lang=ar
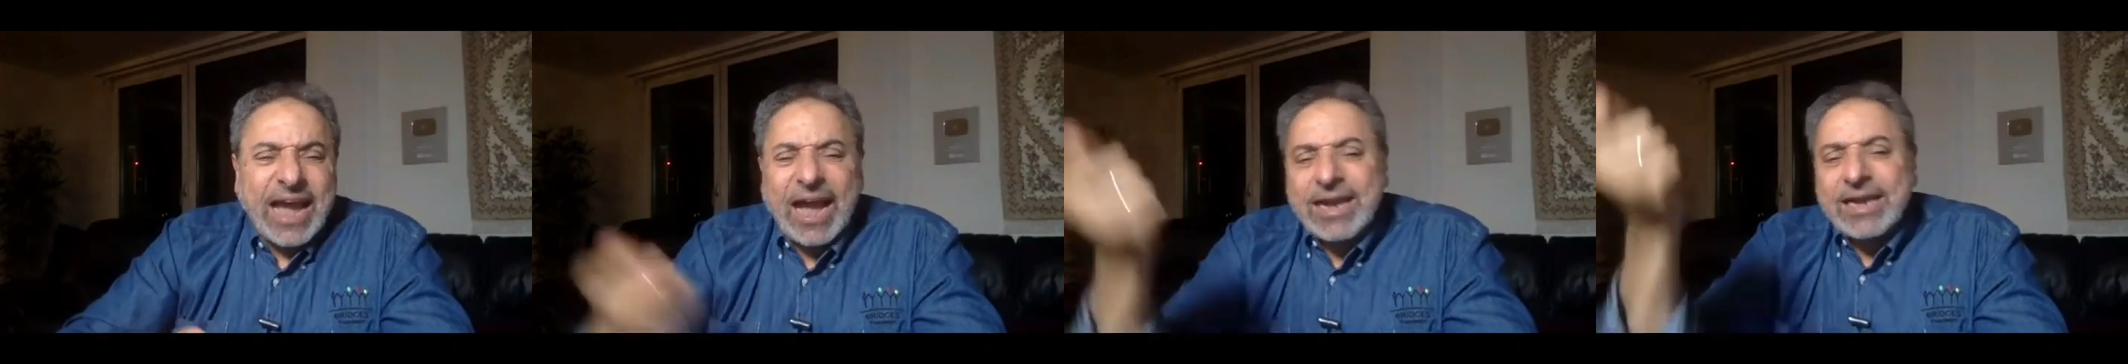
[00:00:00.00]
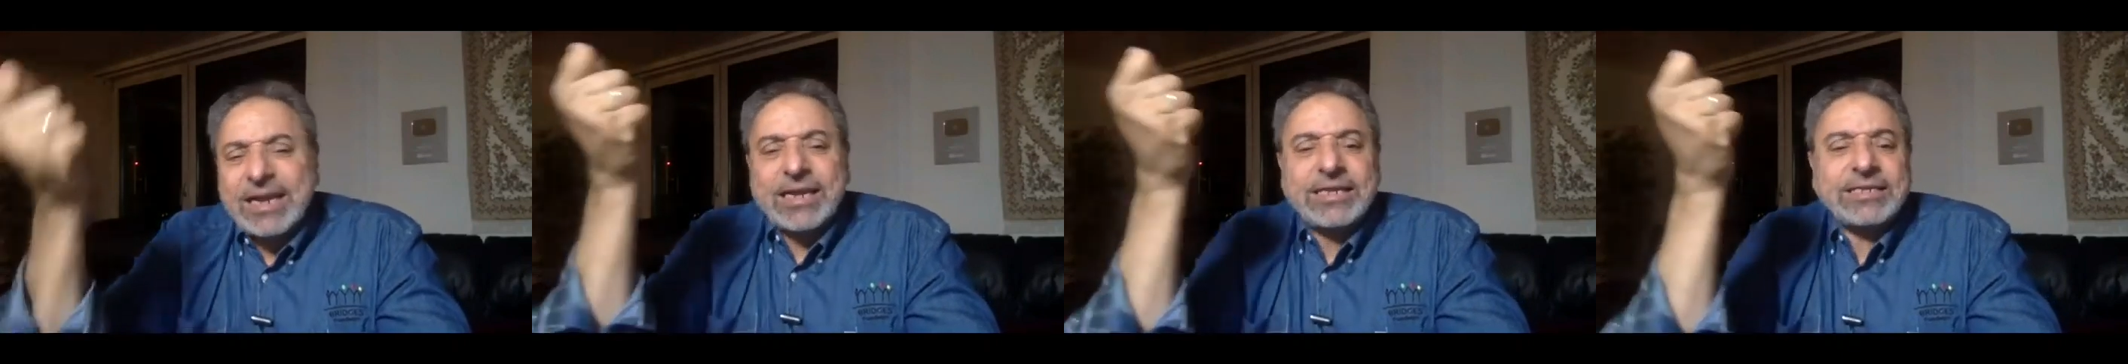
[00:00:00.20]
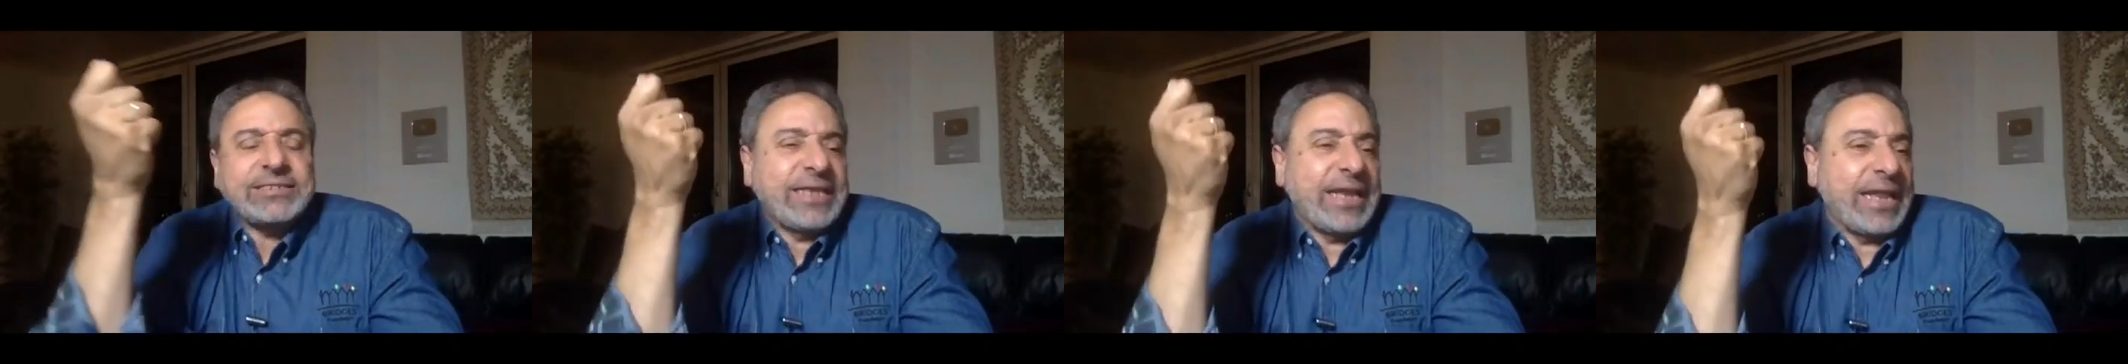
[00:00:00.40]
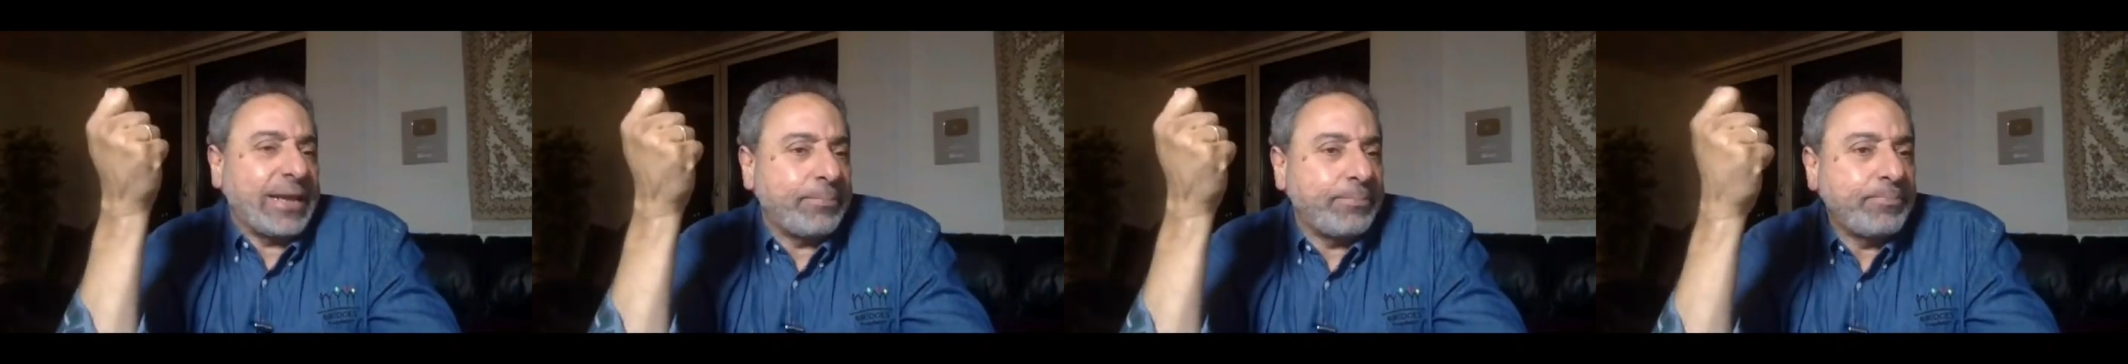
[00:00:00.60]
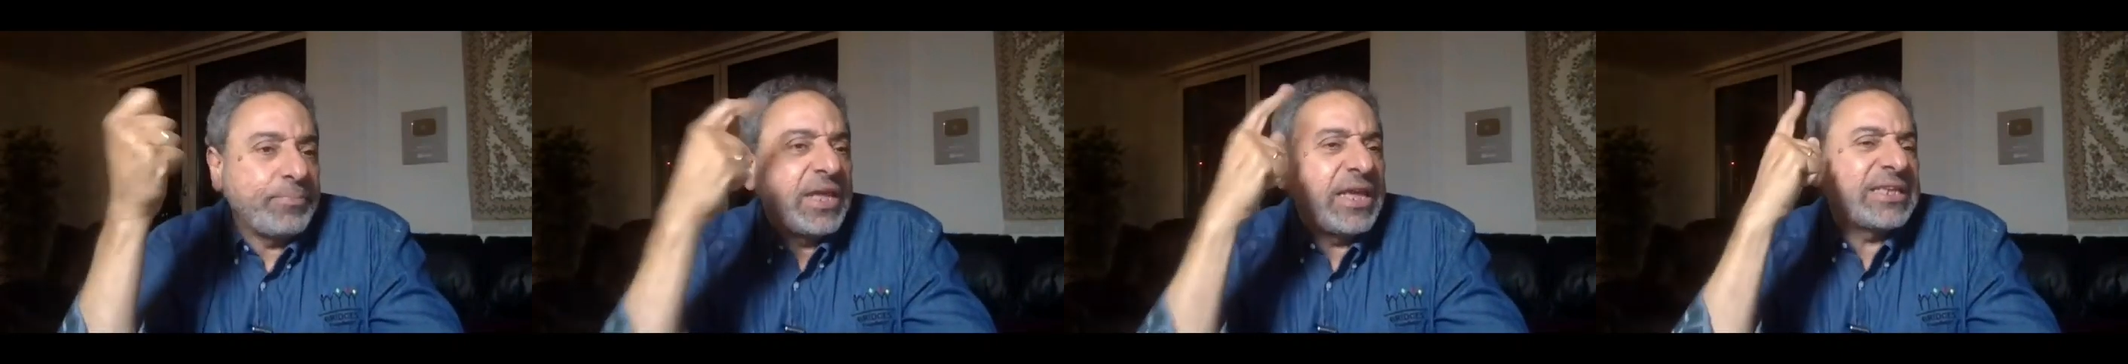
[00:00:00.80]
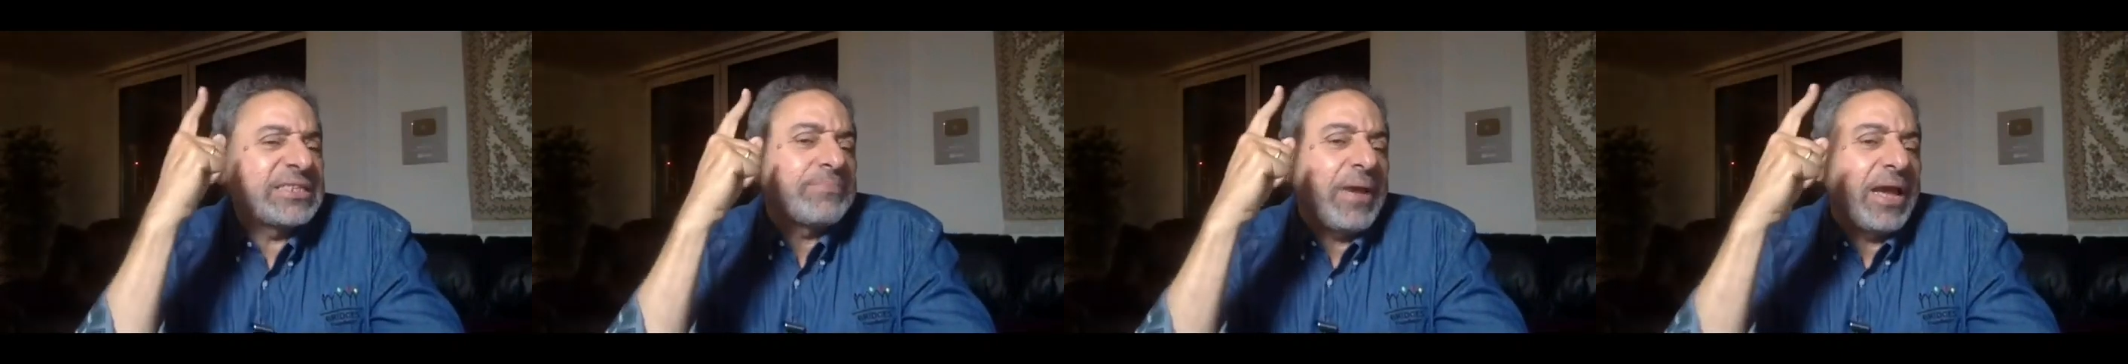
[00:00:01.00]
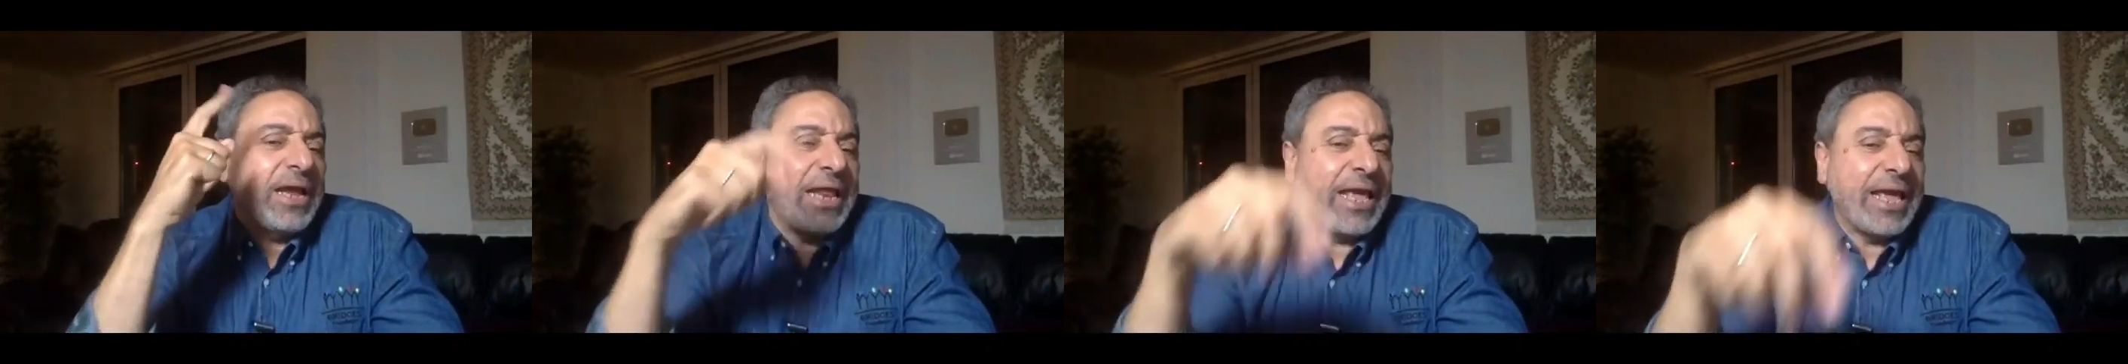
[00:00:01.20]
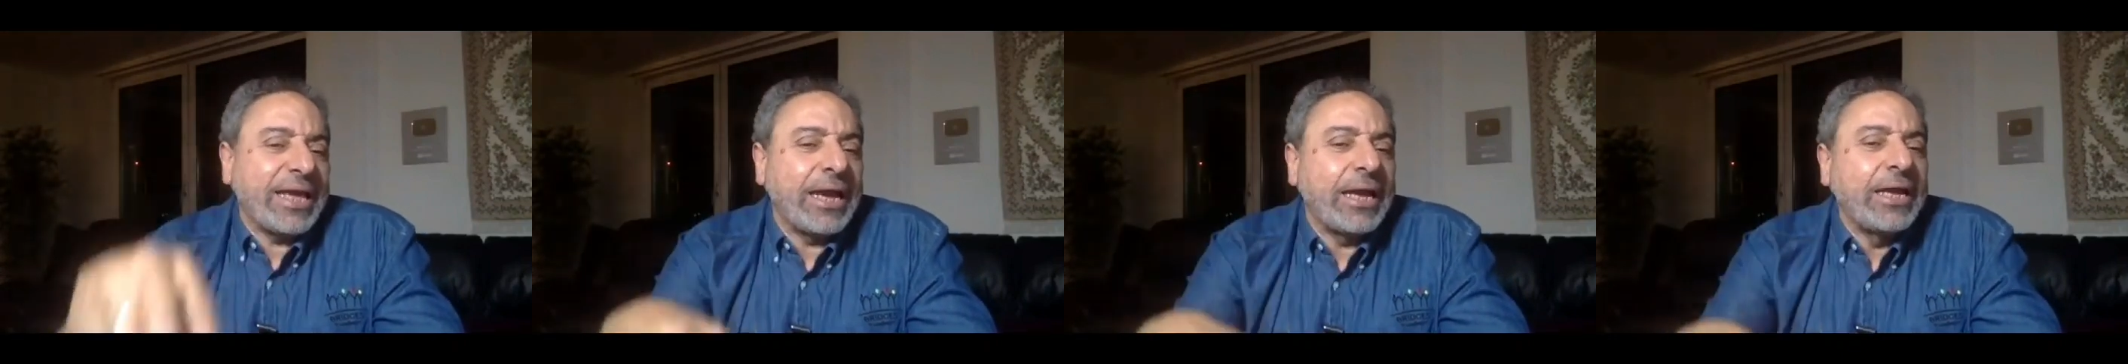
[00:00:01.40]
عن الاسلام اسمع
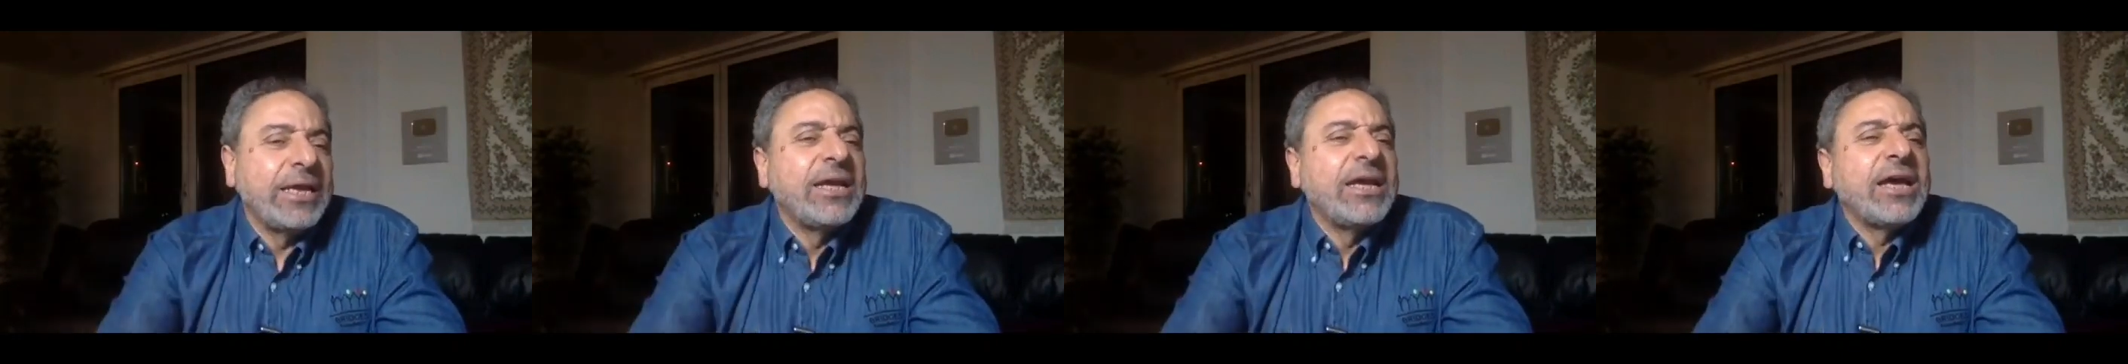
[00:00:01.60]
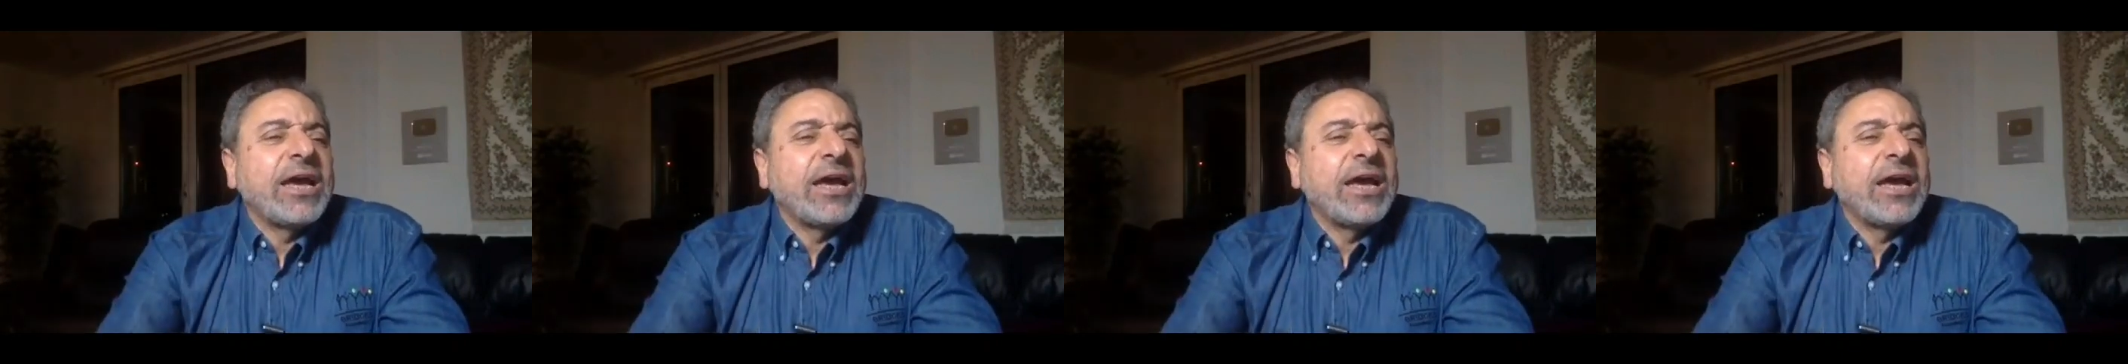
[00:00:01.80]
الايه